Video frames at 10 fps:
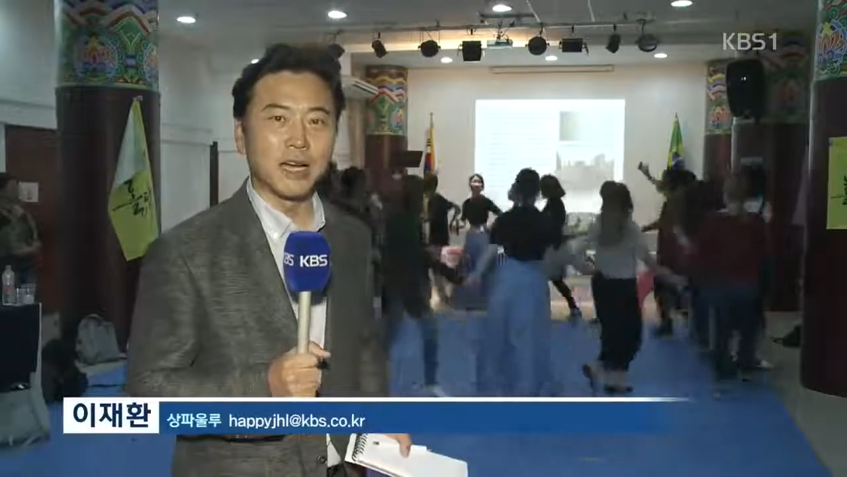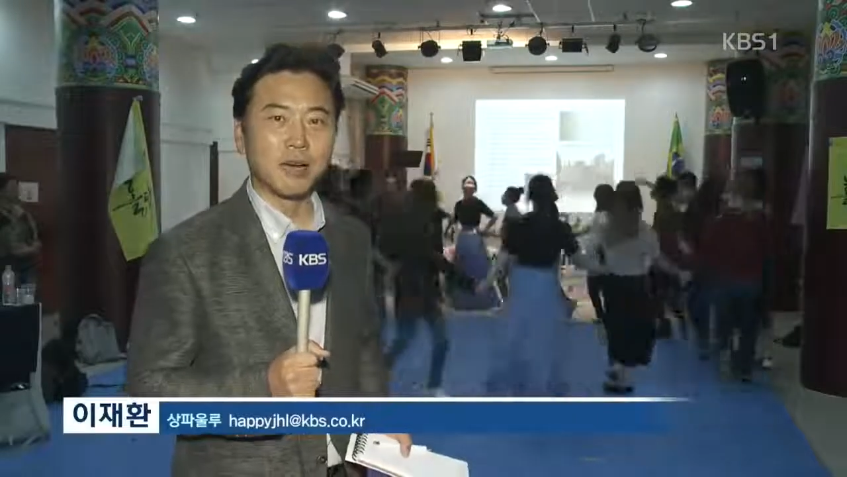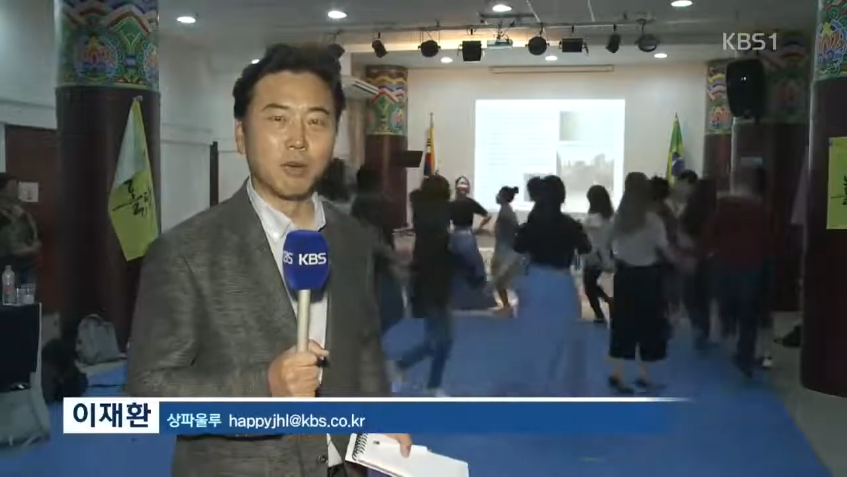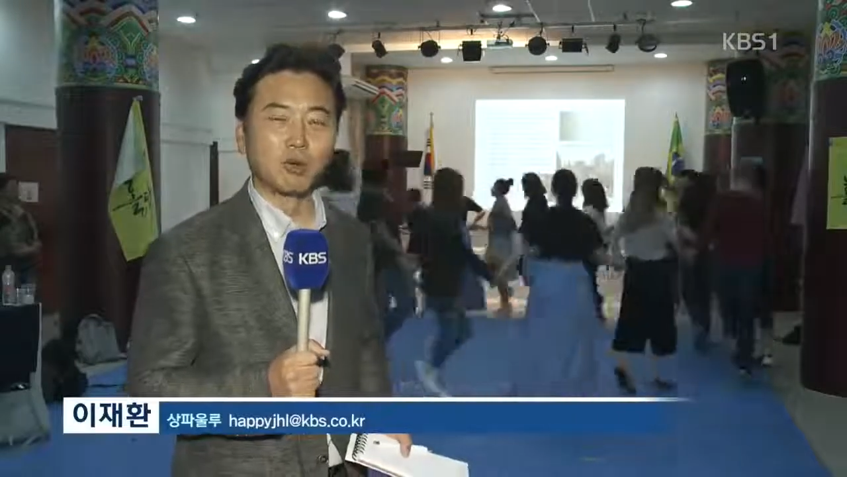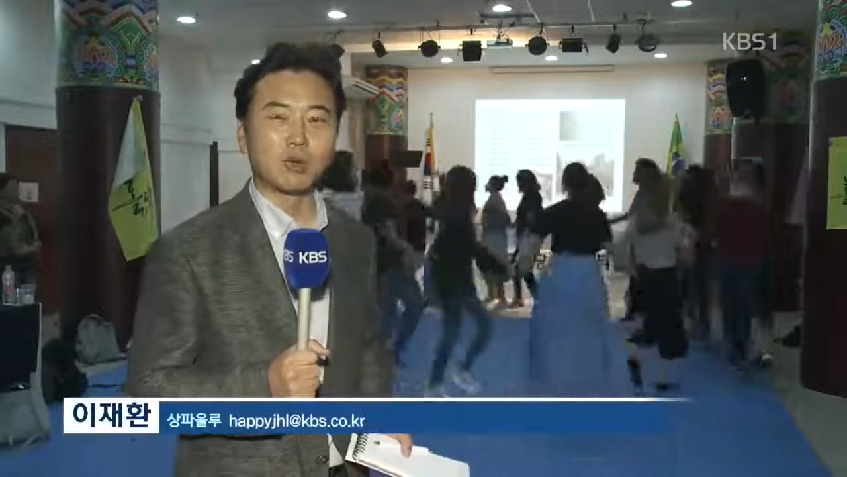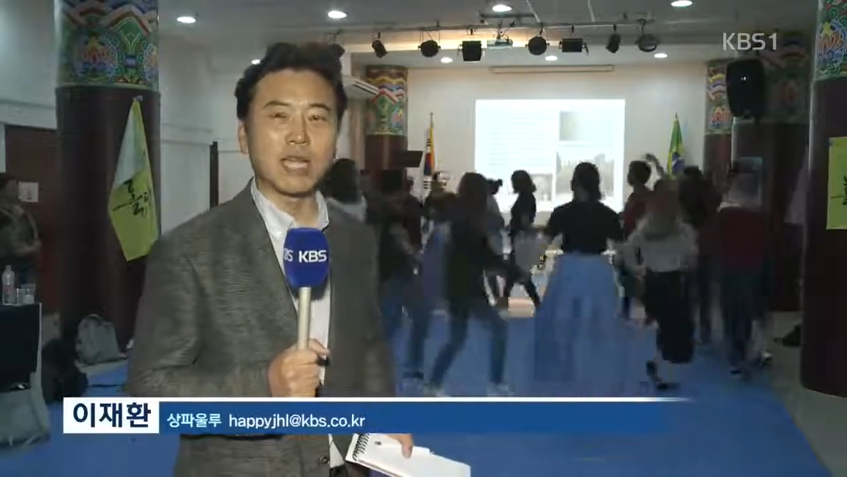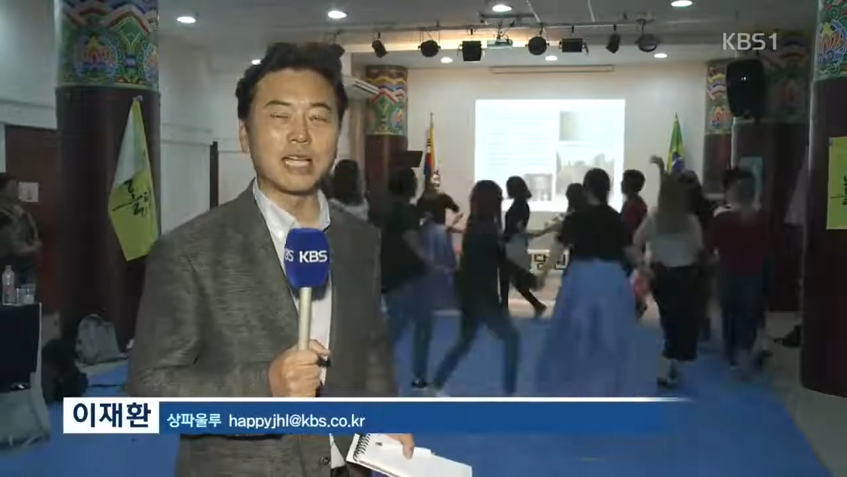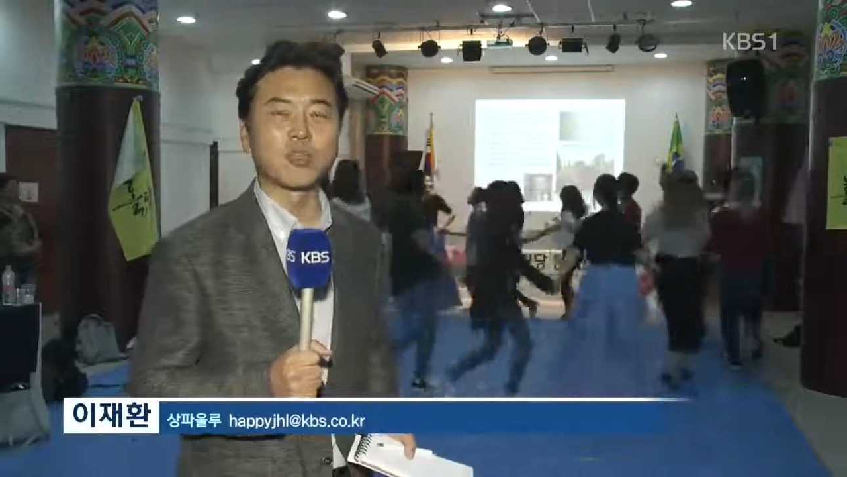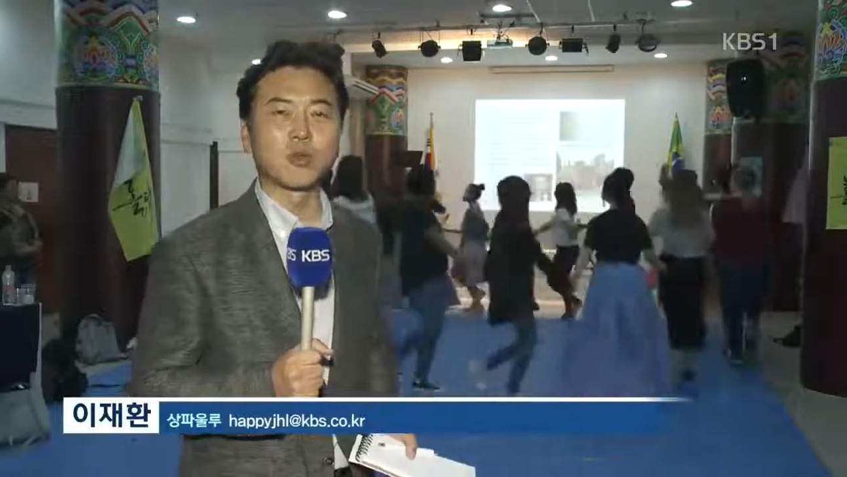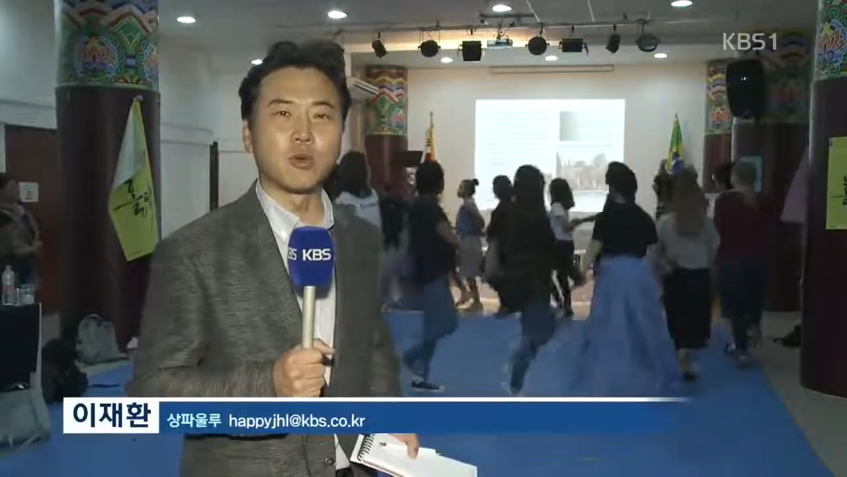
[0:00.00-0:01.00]
모두
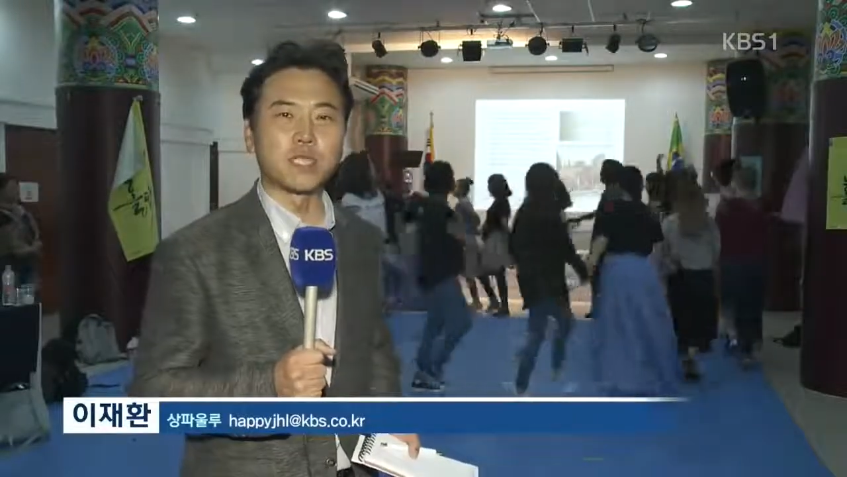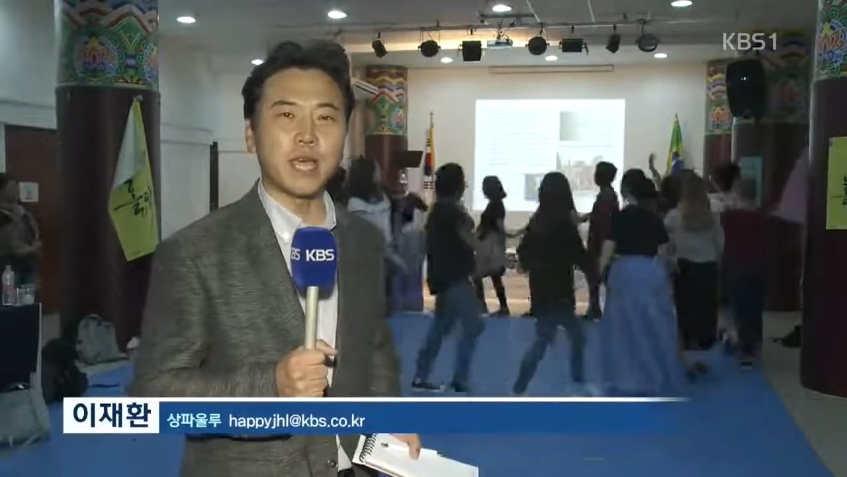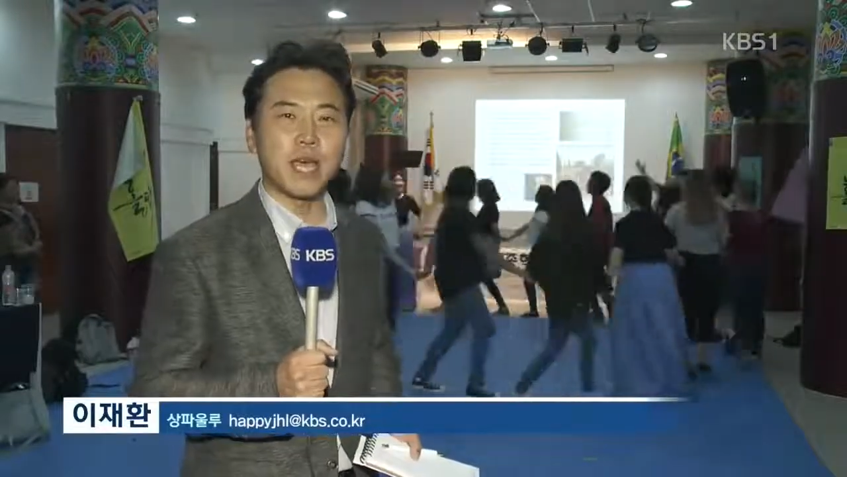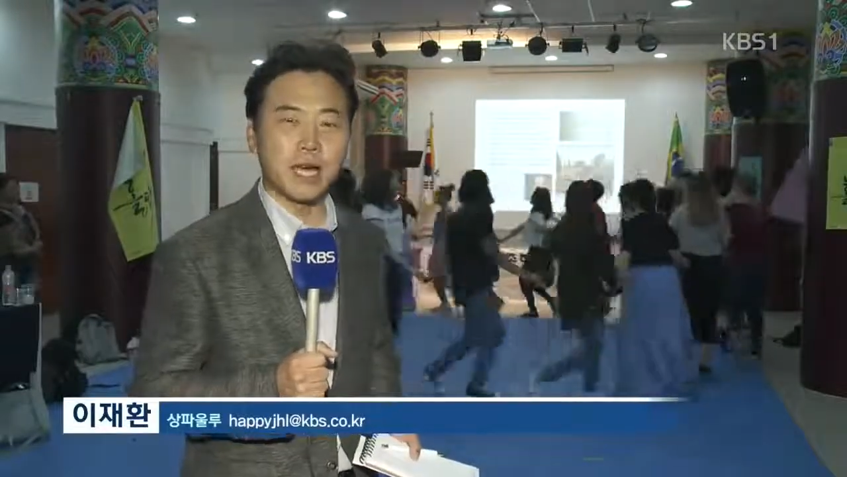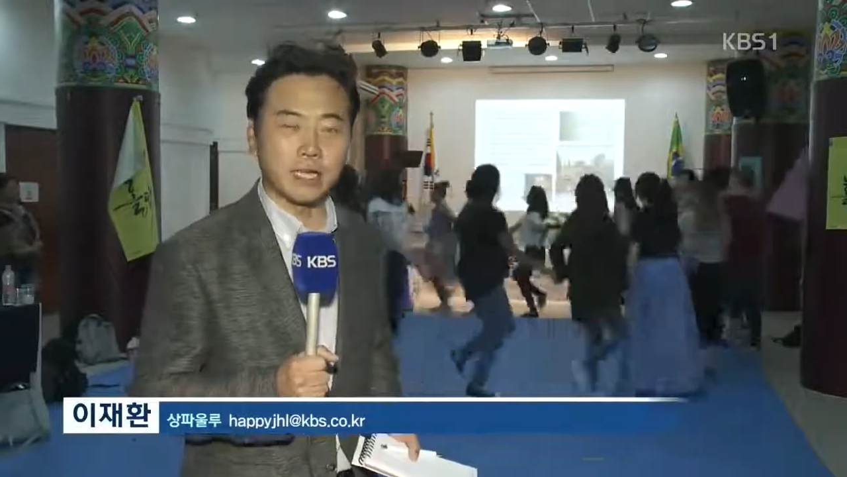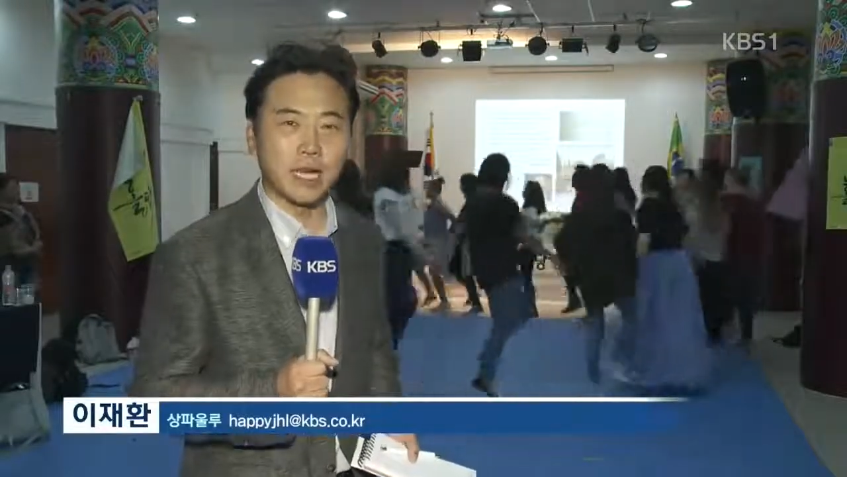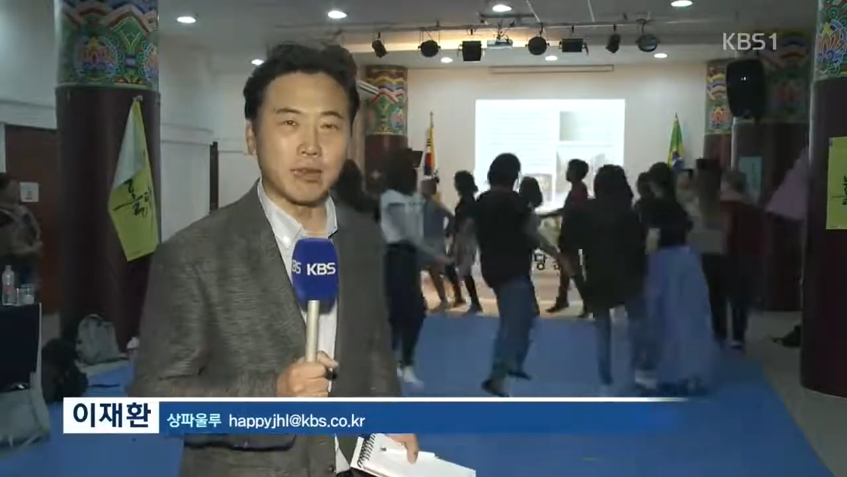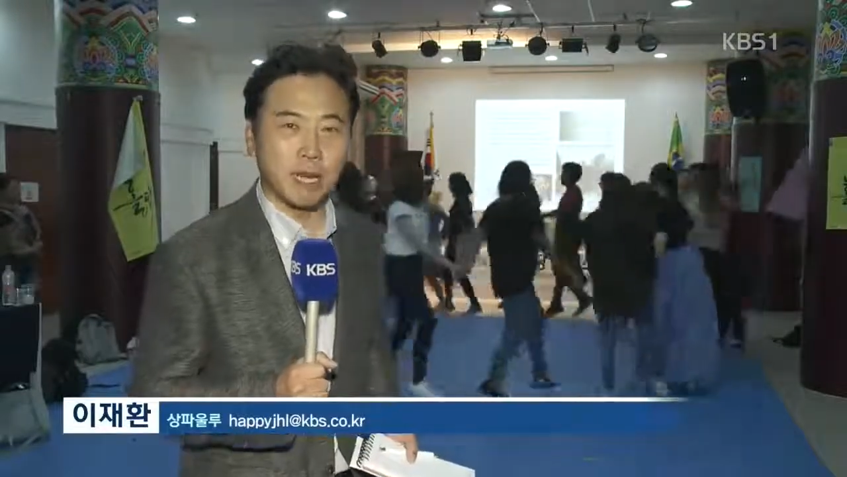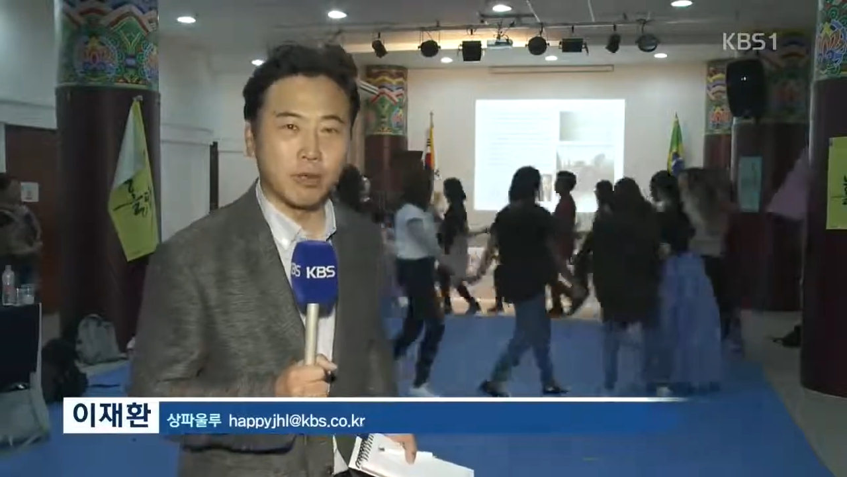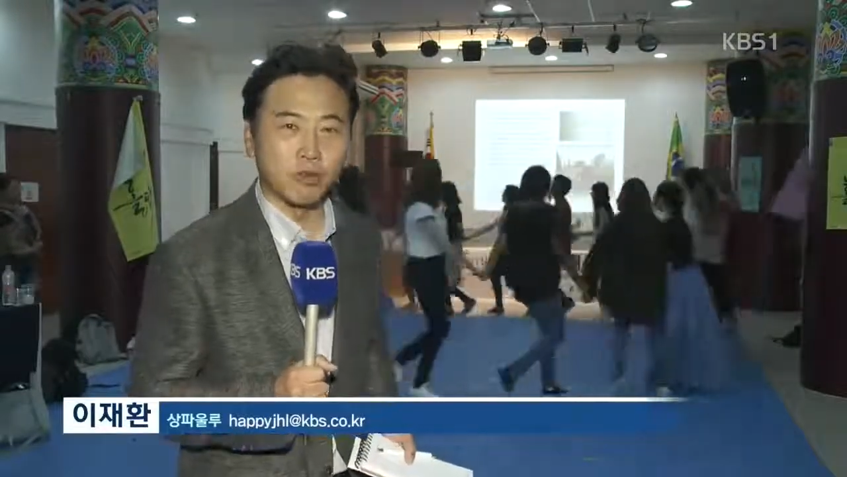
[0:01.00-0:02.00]
다섯 곳의 학당이
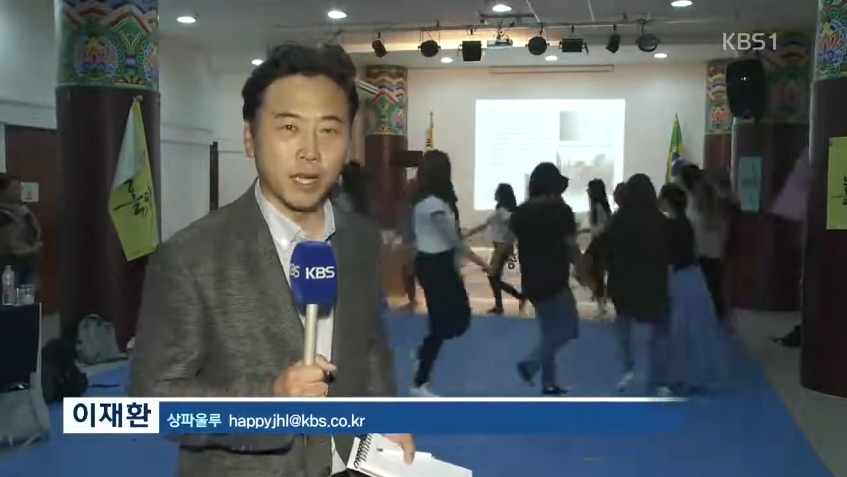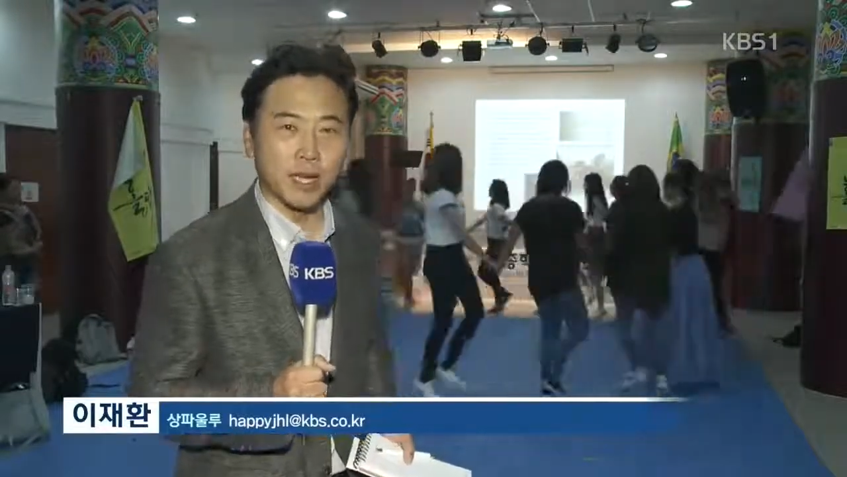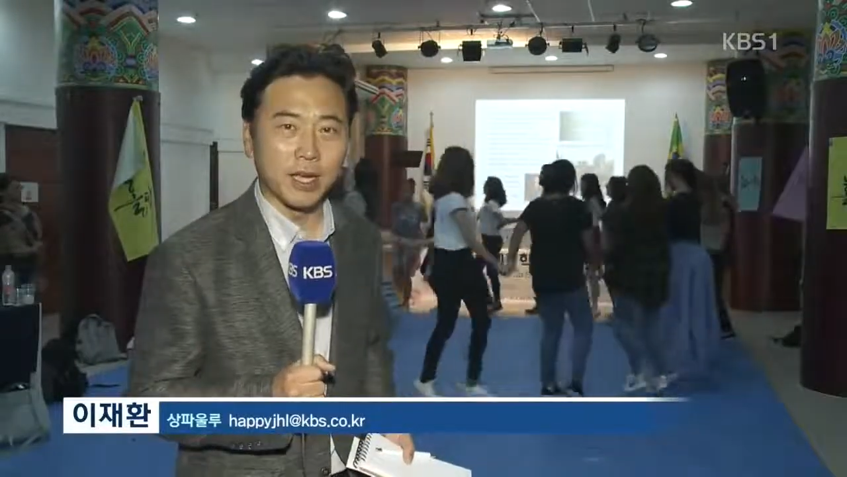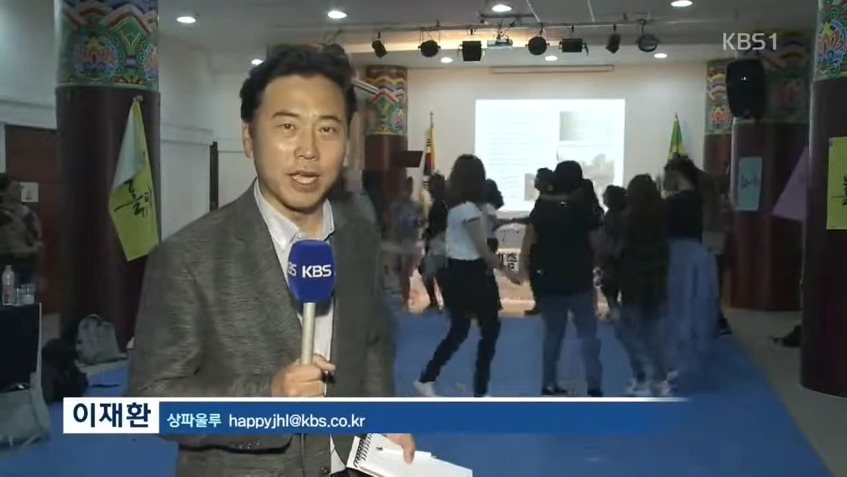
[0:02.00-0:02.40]
마련돼